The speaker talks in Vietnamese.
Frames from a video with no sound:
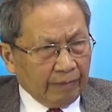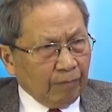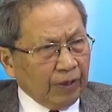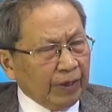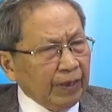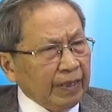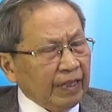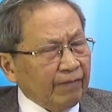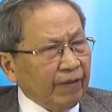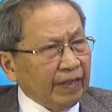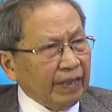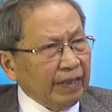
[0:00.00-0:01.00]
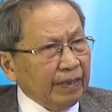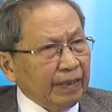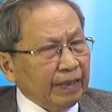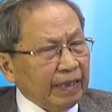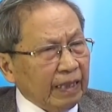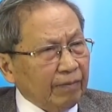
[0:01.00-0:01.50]
một cái thời kỳ phát triển rực
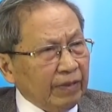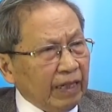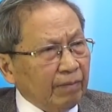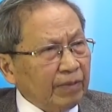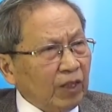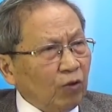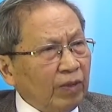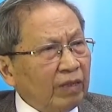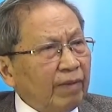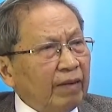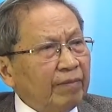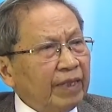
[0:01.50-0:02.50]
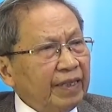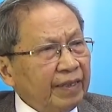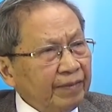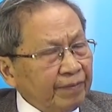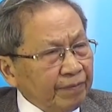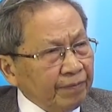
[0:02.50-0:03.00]
rỡ của những năm sáu mươi bảy mươi,
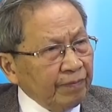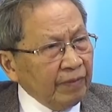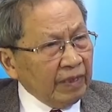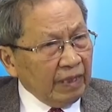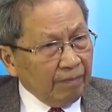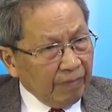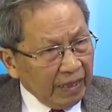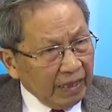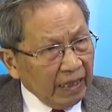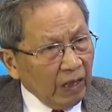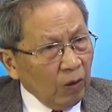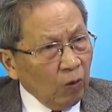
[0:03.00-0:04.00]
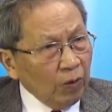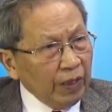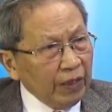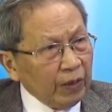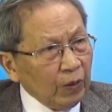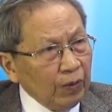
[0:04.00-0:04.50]
thì bắt đầu
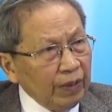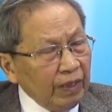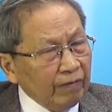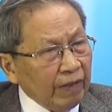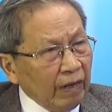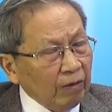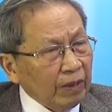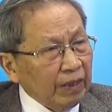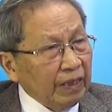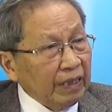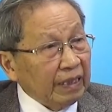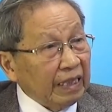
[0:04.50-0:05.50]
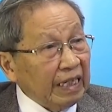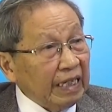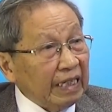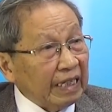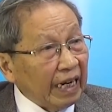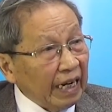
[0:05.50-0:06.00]
Liên Xô đi vào thời kỳ
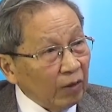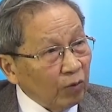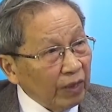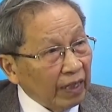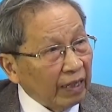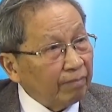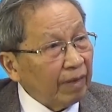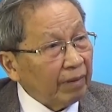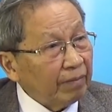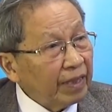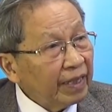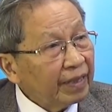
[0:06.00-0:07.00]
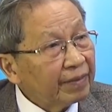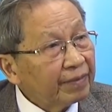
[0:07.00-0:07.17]
trì trệ của những năm bảy mươi.